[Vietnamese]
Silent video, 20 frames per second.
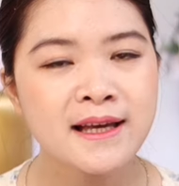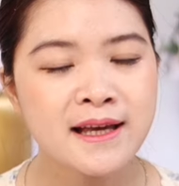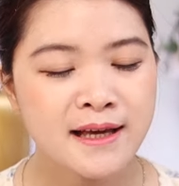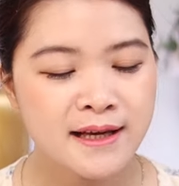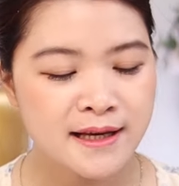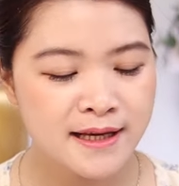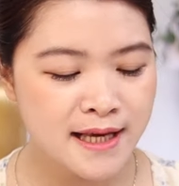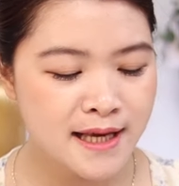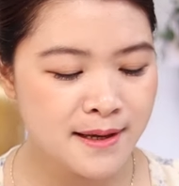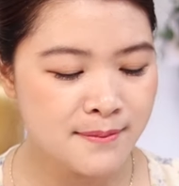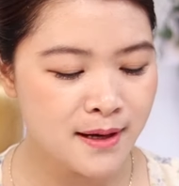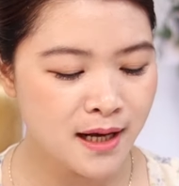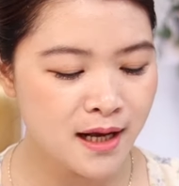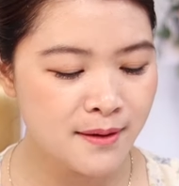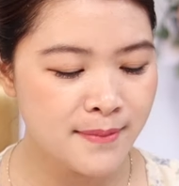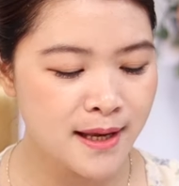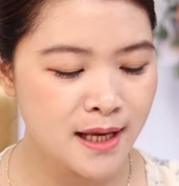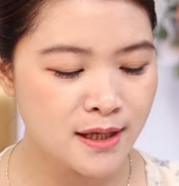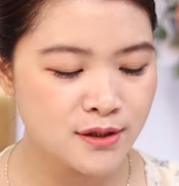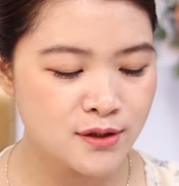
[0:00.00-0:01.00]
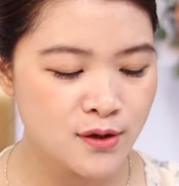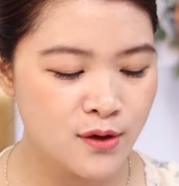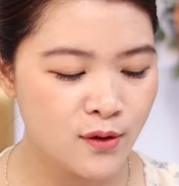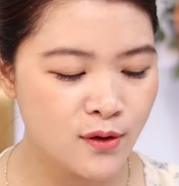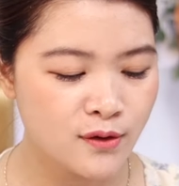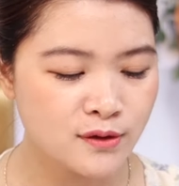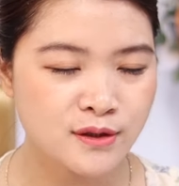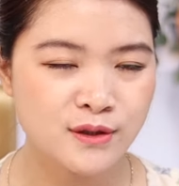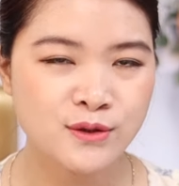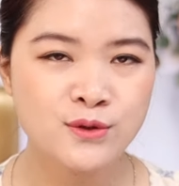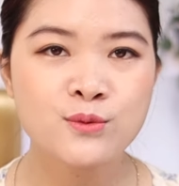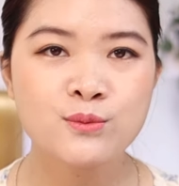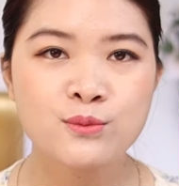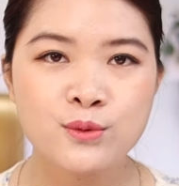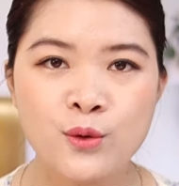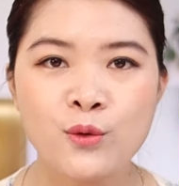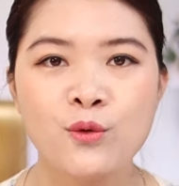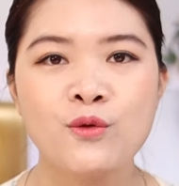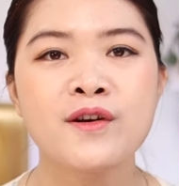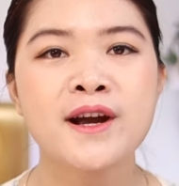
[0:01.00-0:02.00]
ấy, khi mà các mẹ cho con sử dụng
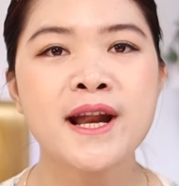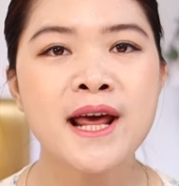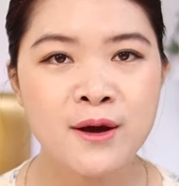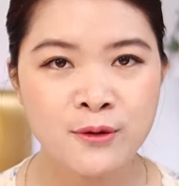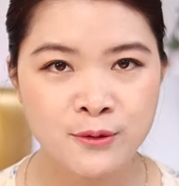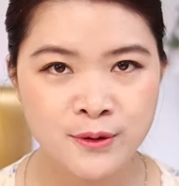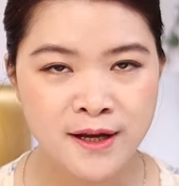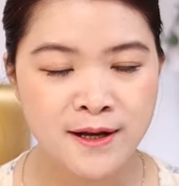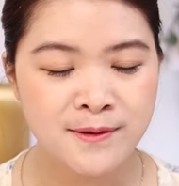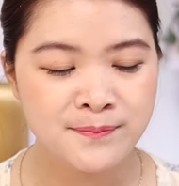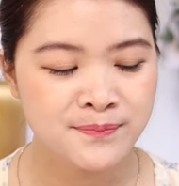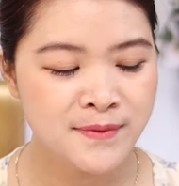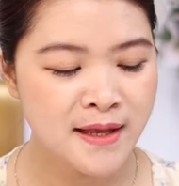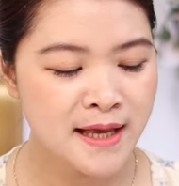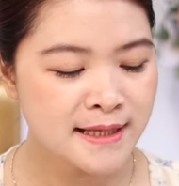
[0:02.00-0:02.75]
đủ và đều nhá,